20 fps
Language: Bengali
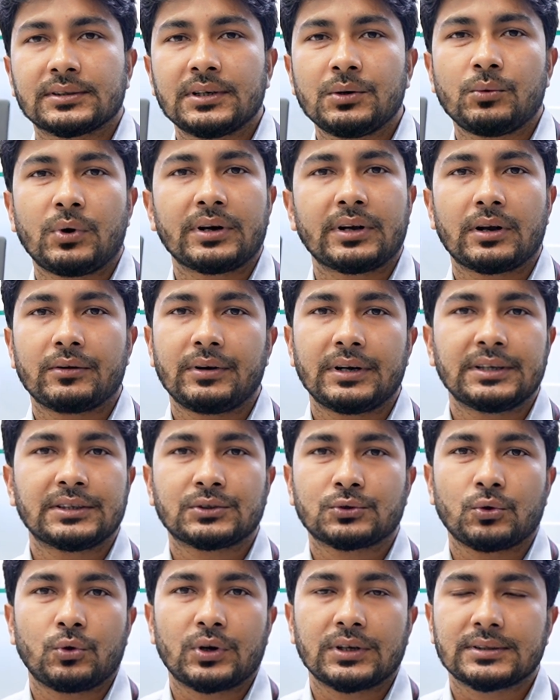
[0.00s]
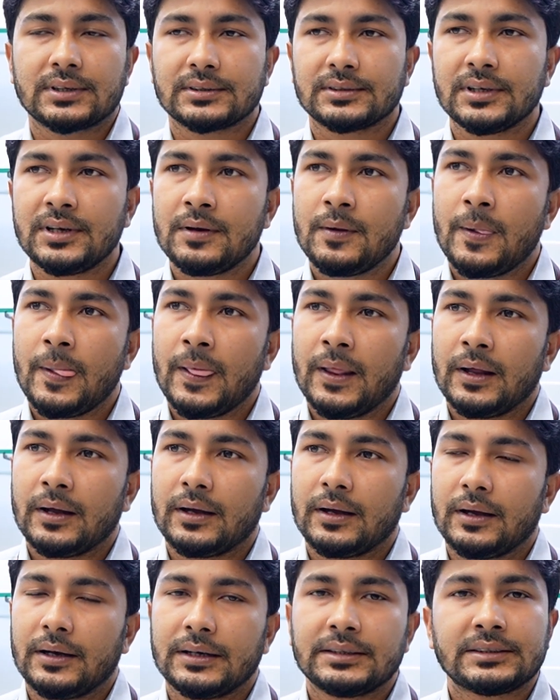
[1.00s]
আছে ওয়ান টাবাইট স্টোরেজ আছে
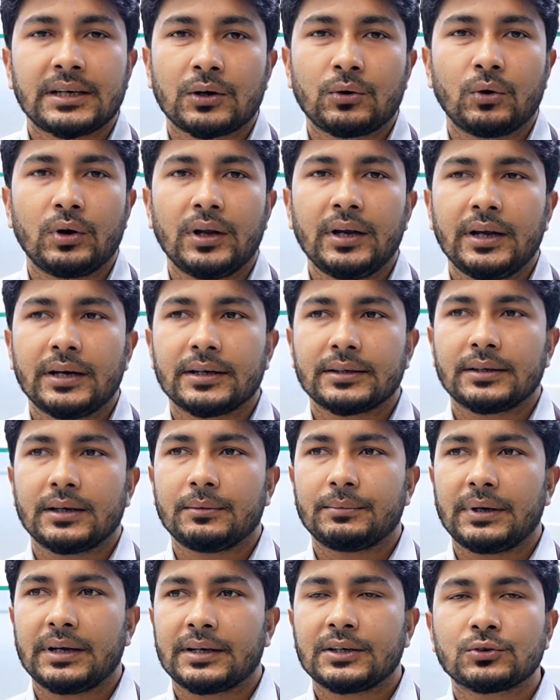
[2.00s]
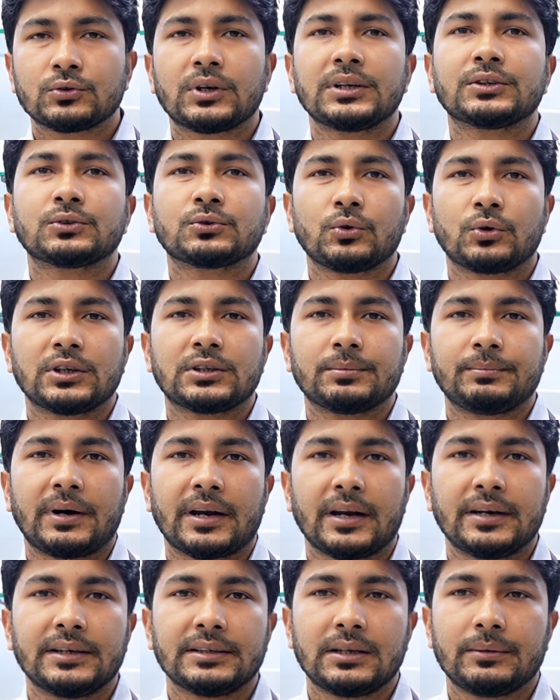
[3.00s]
ইচ্ছা করলে এটাতে মানে কিছুটা স্টোরেজ
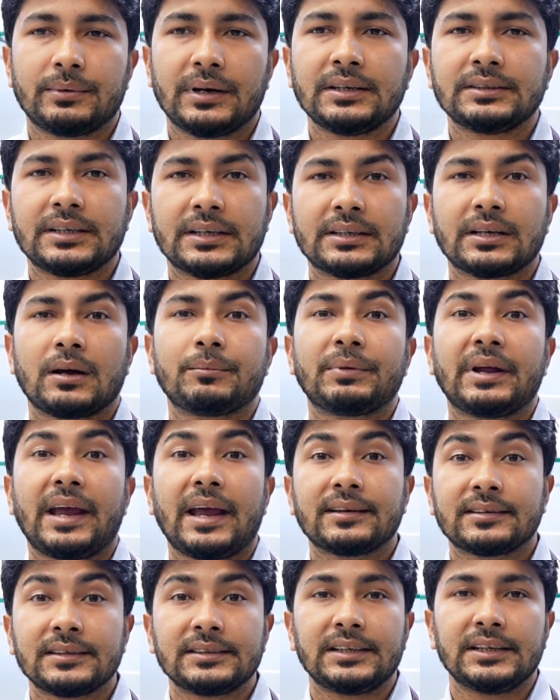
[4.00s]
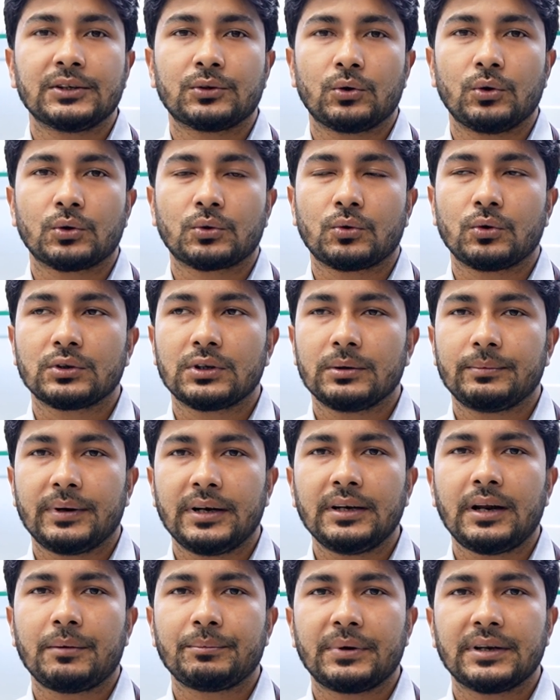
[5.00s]
বাড়ায় নিতে পারেন যেটাতে আপনি এসএসডি ইনক্লুড করতে
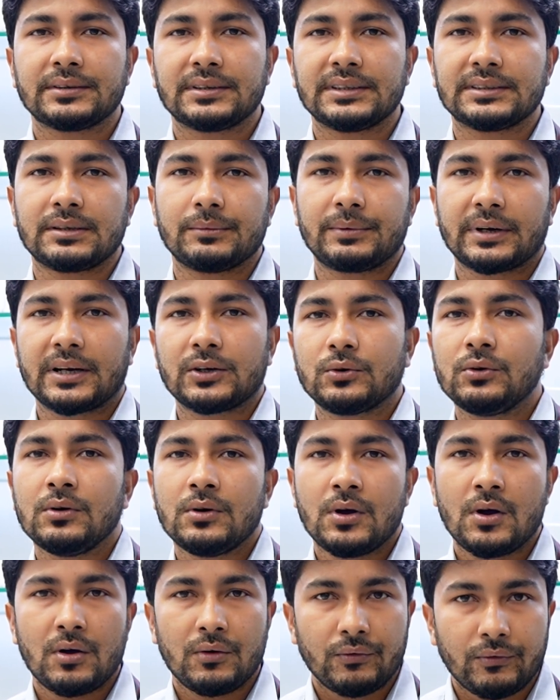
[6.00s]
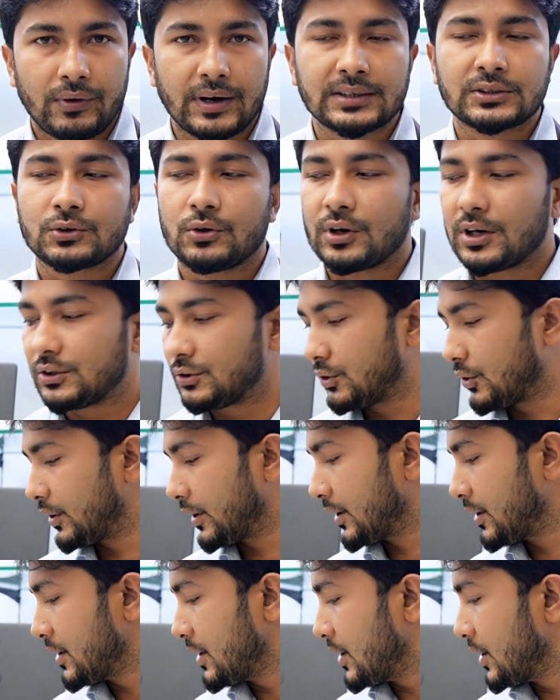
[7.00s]
পারেন আপনার সিস্টেমটাকে একটু ফাস্ট করার জন্য
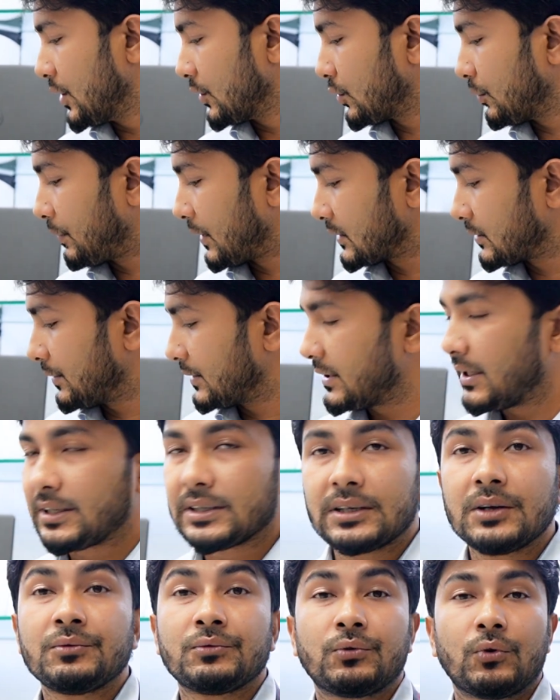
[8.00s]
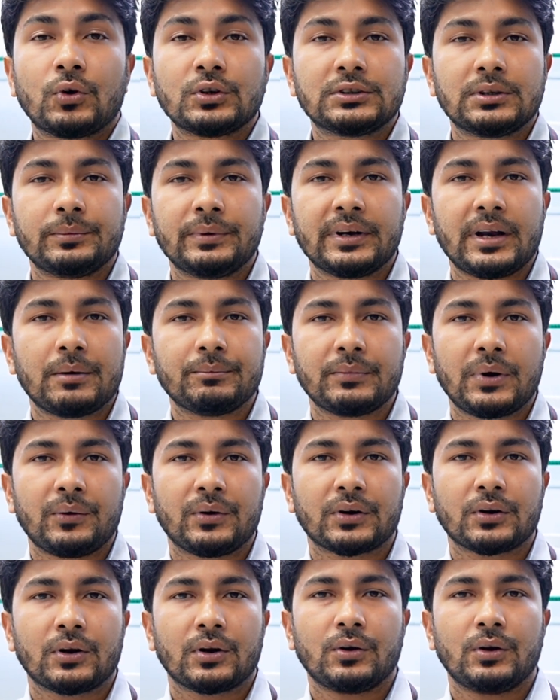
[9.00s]
তো পাশাপাশি এটাতে ফোর জিবি র্যাম
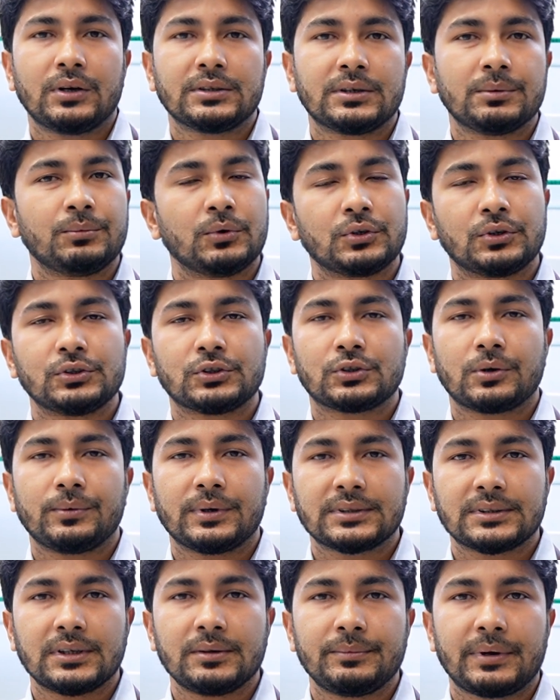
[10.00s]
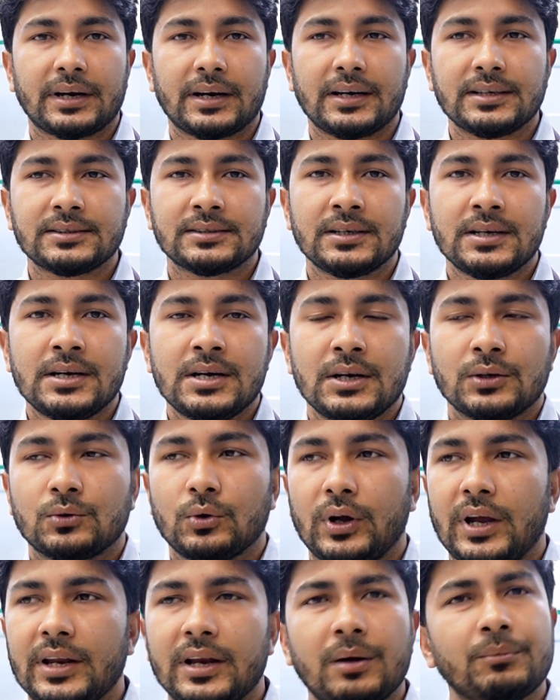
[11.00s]
ব্যবহার করা হয়েছে বত্রিশশো বাসের মেঘার্স তো
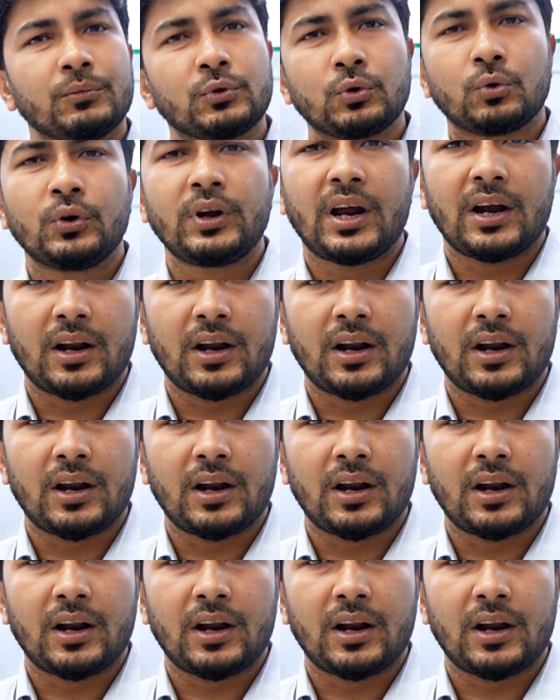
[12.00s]
এই র্যামটুকুই